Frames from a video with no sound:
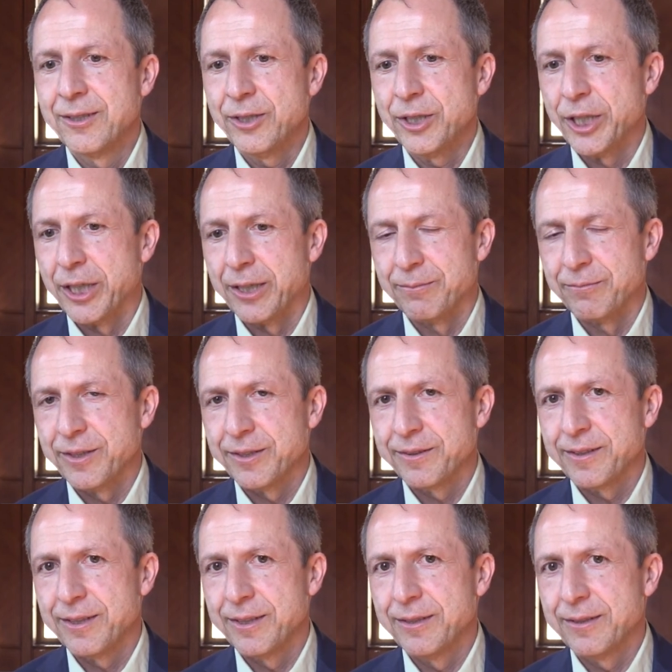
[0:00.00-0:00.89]
Ja, wir
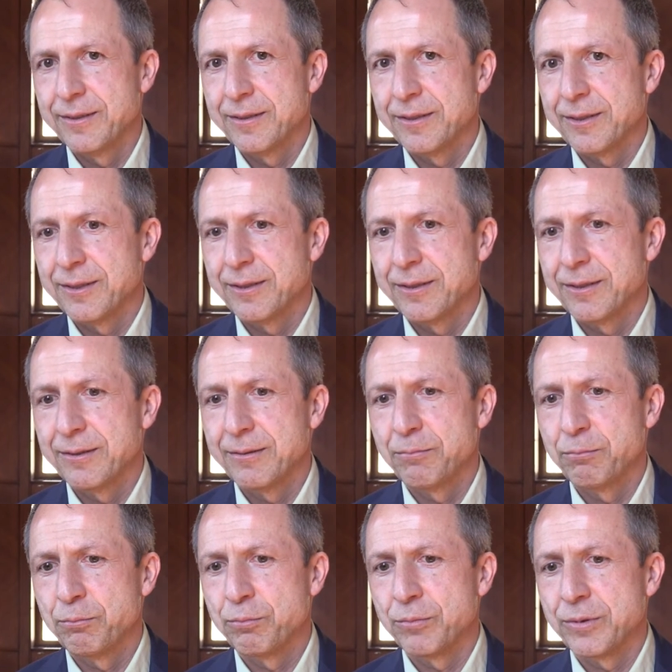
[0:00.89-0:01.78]
sind, äh,
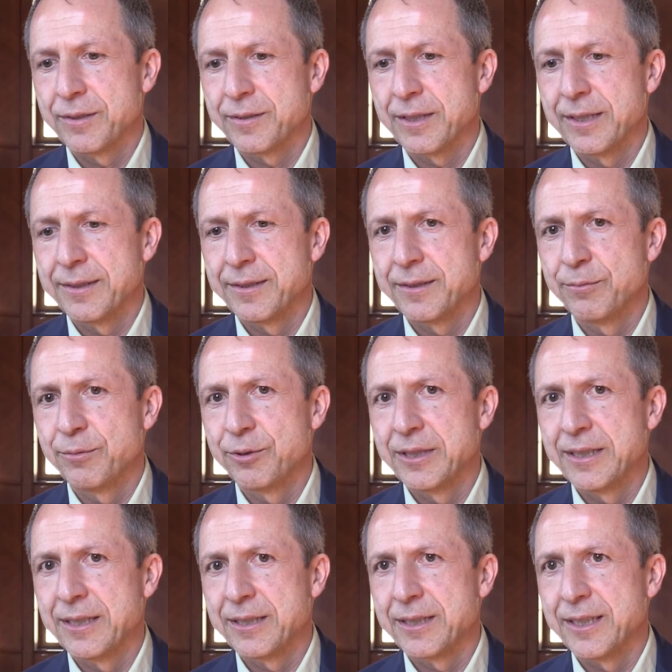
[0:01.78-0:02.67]
das Ganze
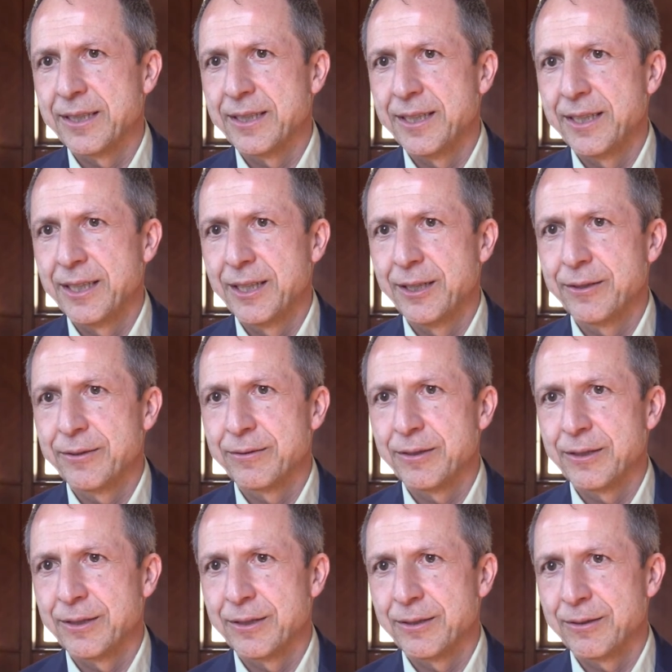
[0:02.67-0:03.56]
wurde ja geregelt
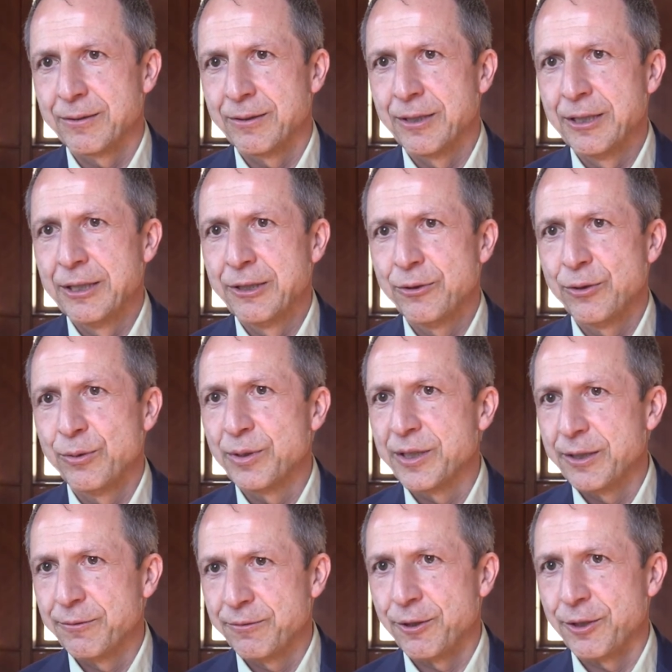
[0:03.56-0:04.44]
äh, über
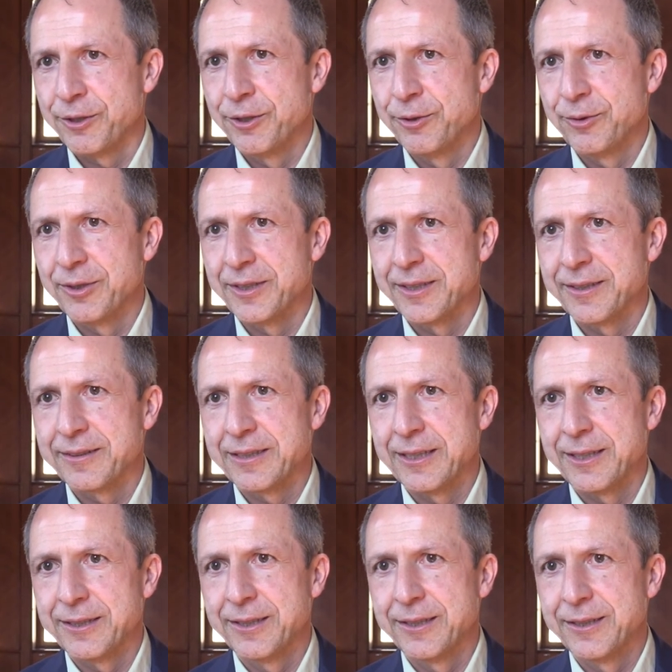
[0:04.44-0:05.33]
die Verordnungen des
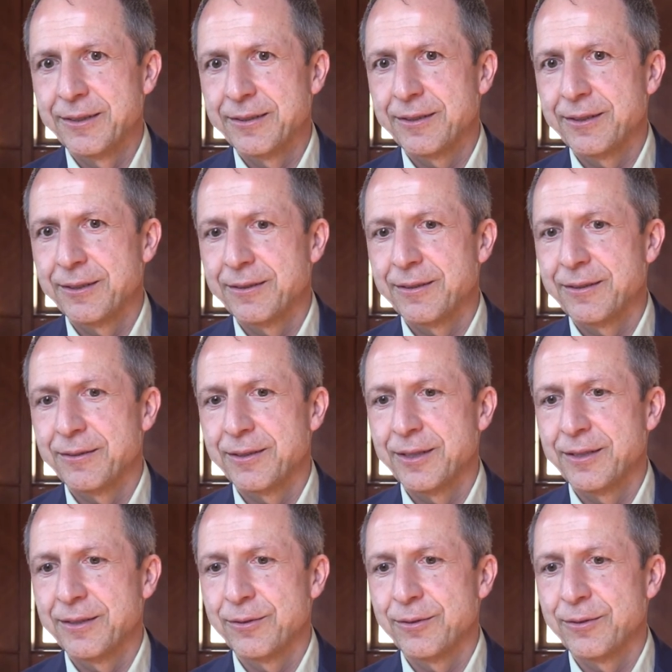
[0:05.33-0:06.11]
Landes, also die